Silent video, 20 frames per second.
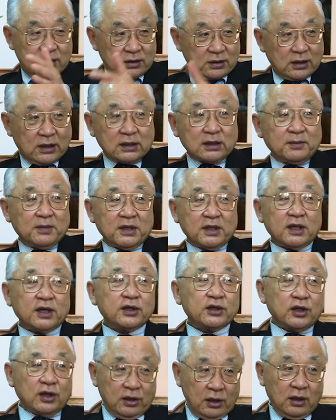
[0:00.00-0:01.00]
頭下げ
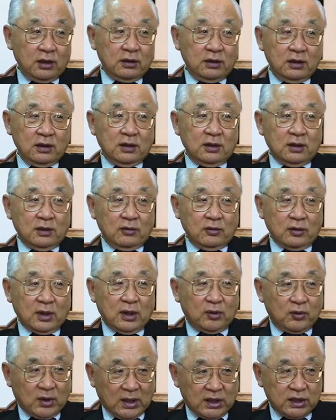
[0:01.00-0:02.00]
てねお
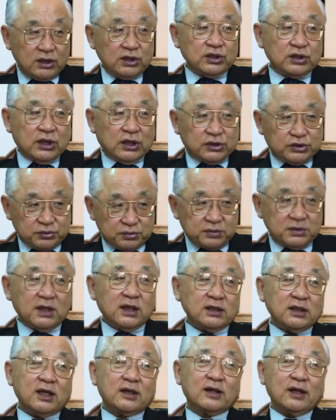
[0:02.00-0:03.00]
金を借りに行って自分でや
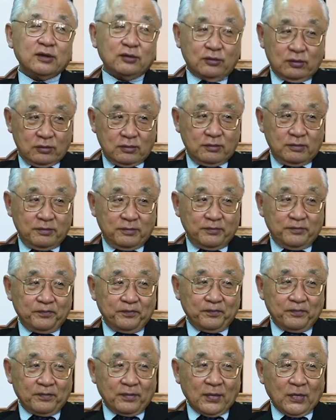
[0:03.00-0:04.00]
りなさいと
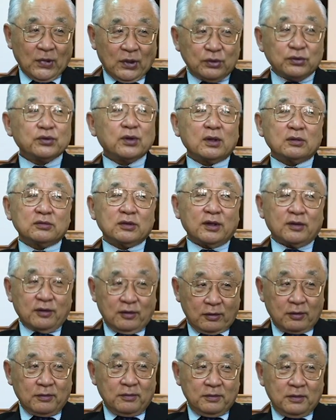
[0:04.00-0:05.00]
言うてるんです
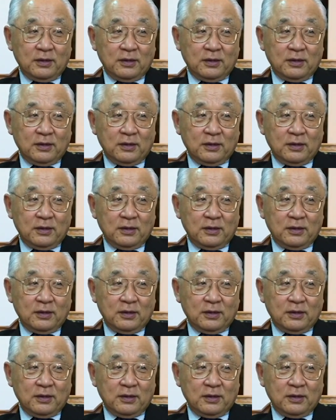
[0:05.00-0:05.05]
よ。